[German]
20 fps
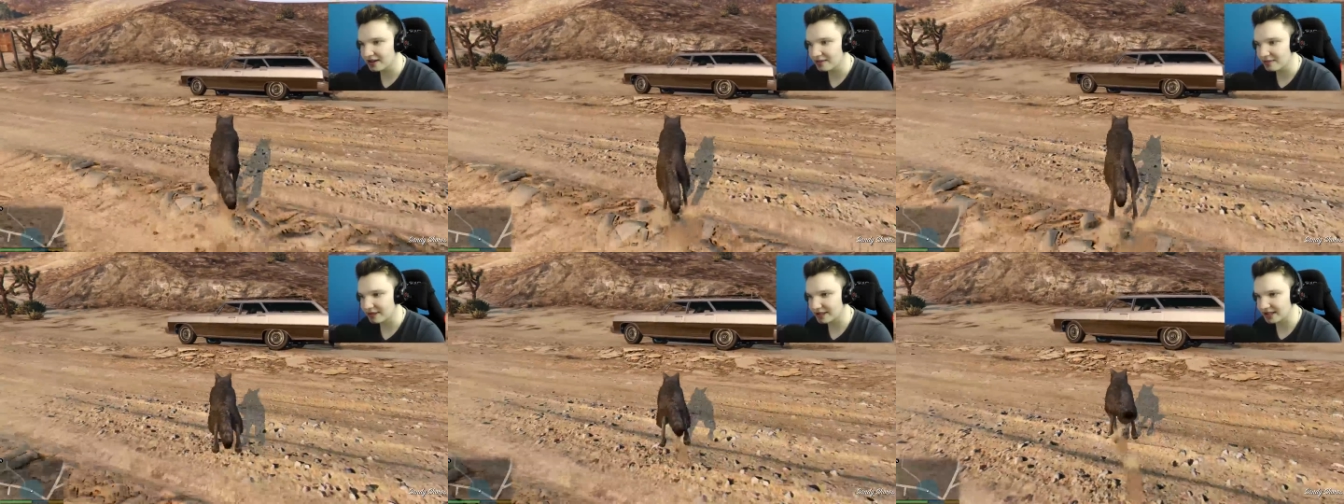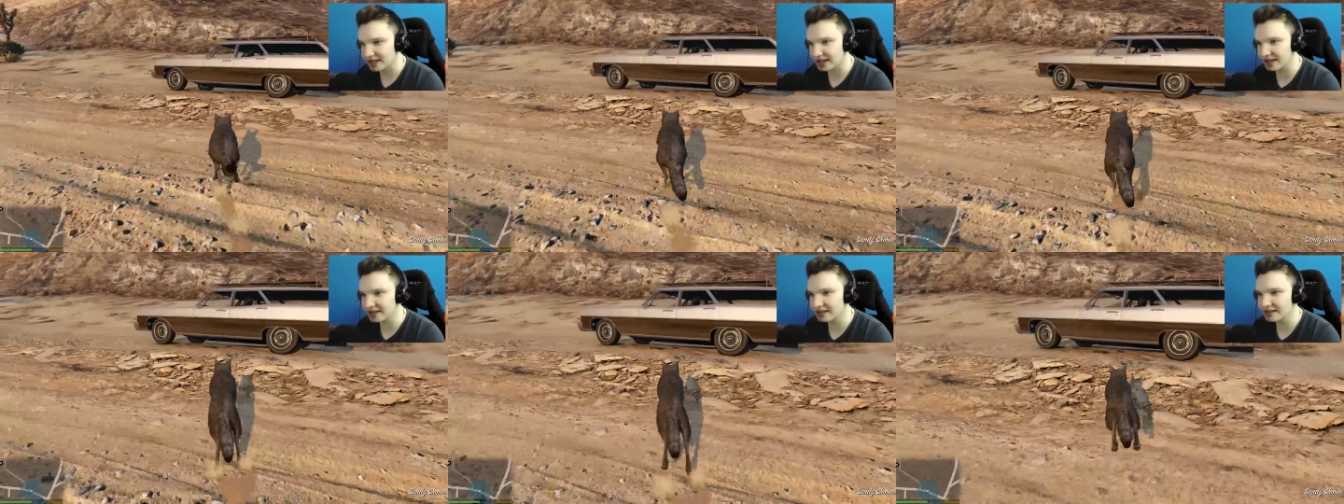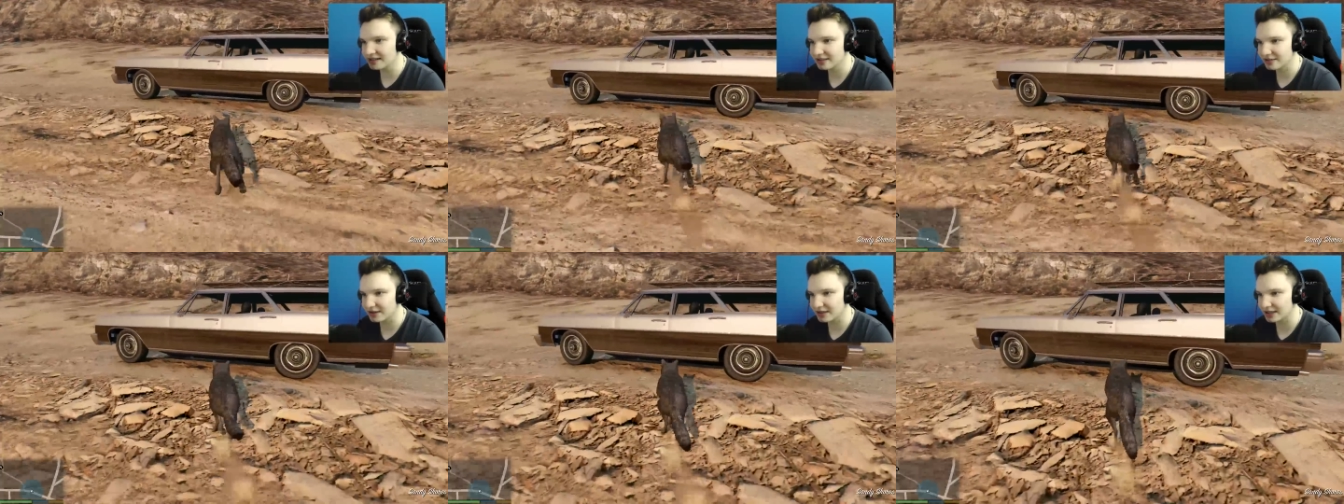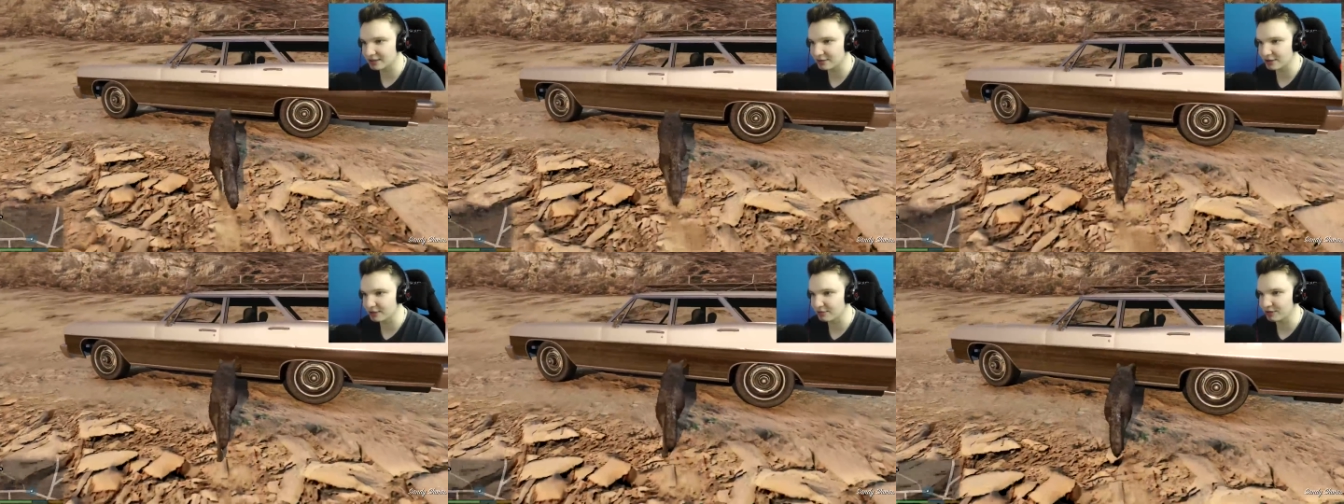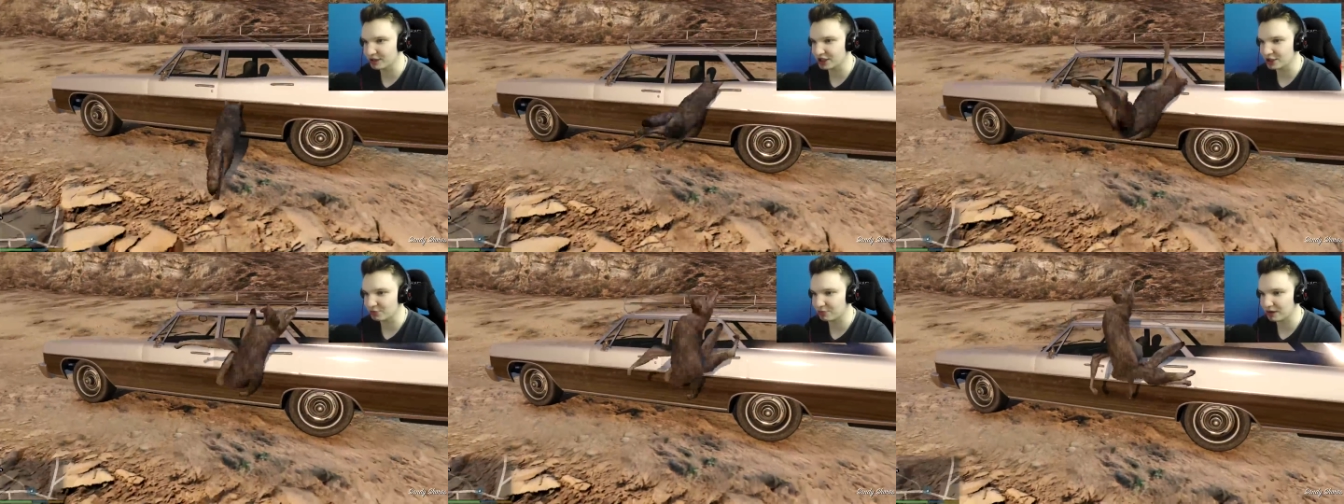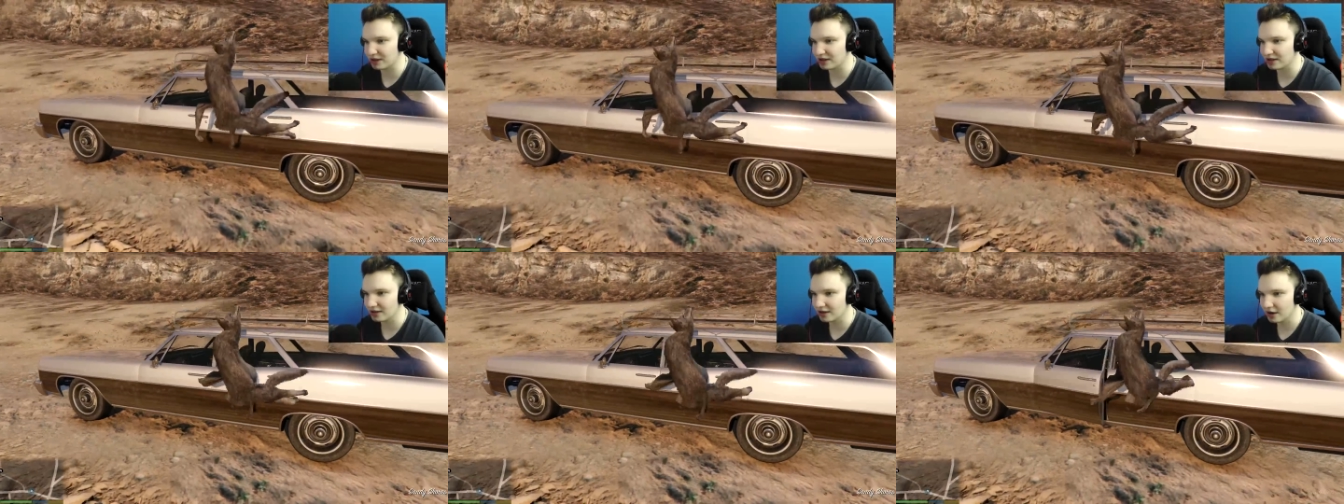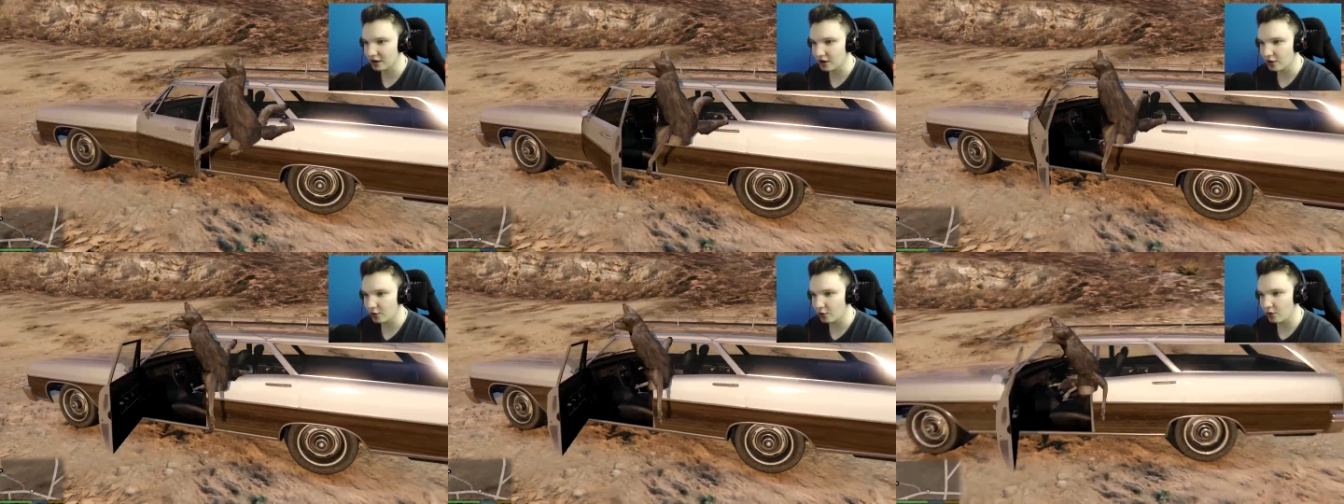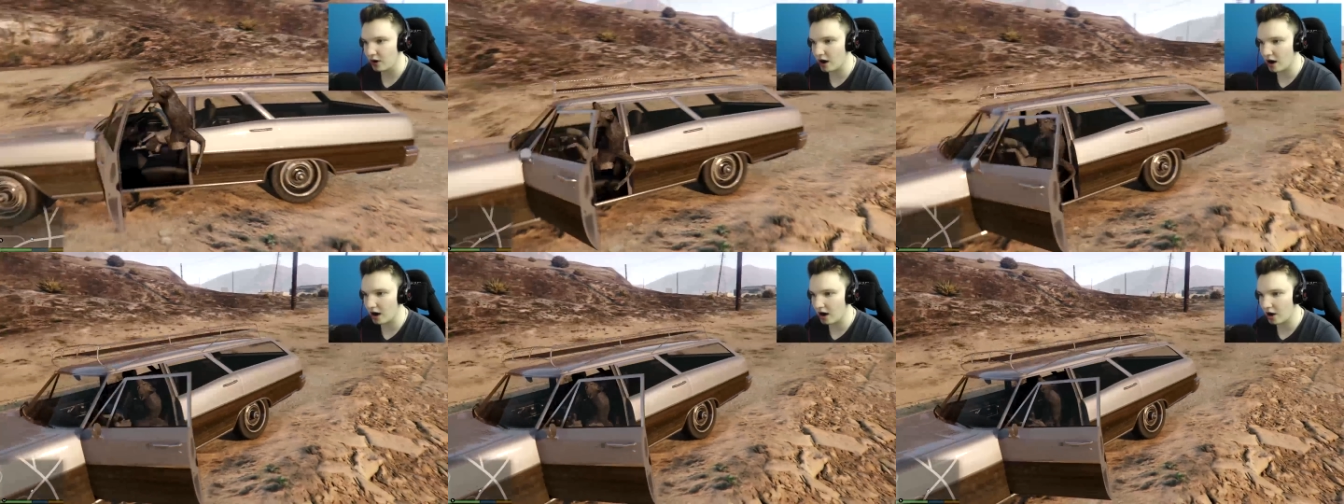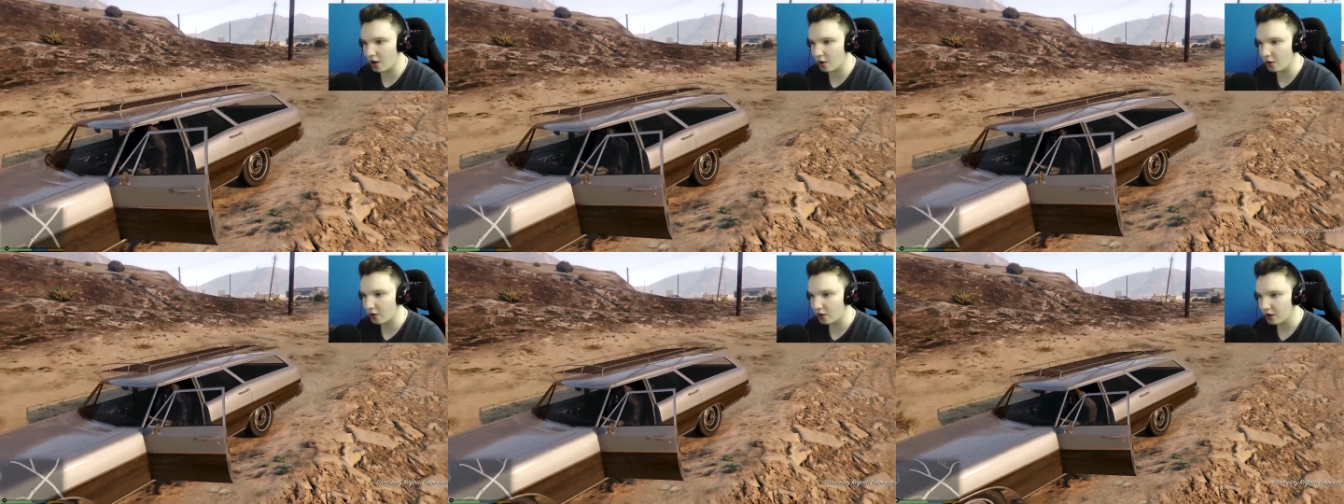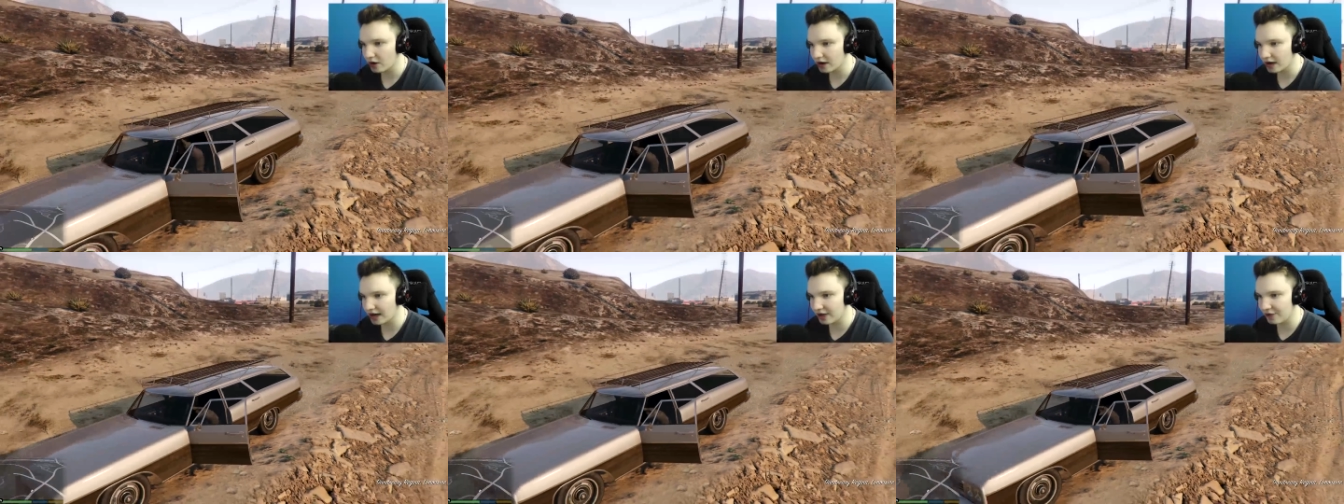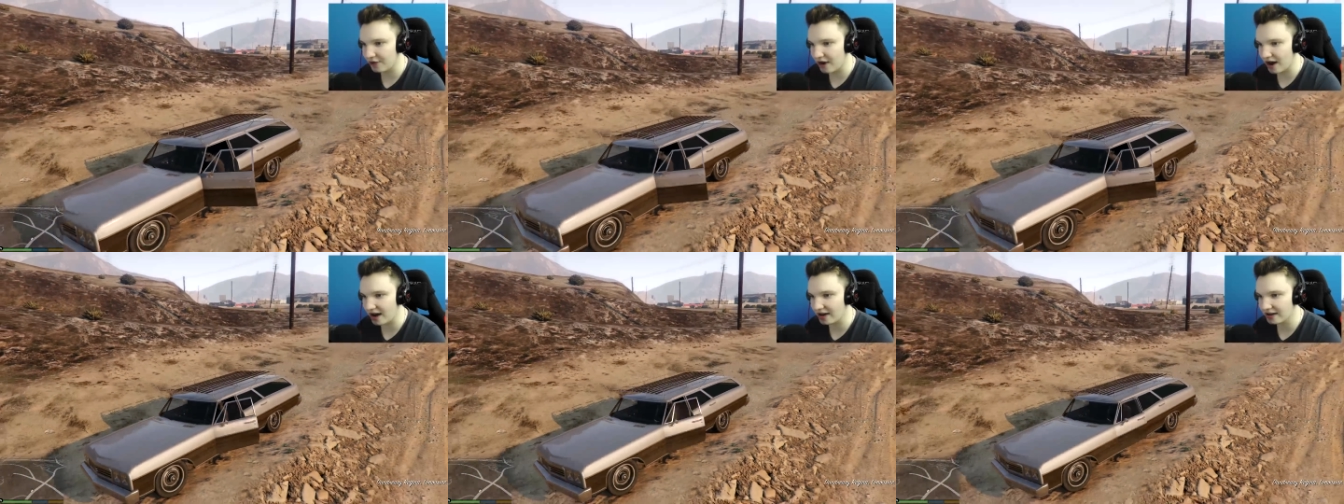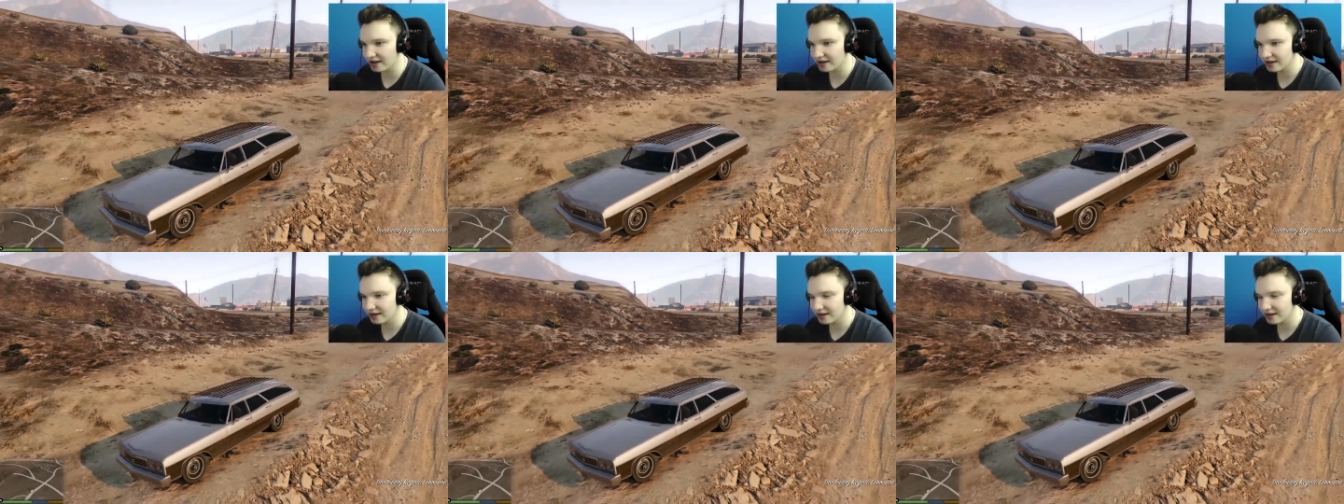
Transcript: Mal sehen. Ich bin jetzt wirklich gespannt. Wow! Kann er fahren?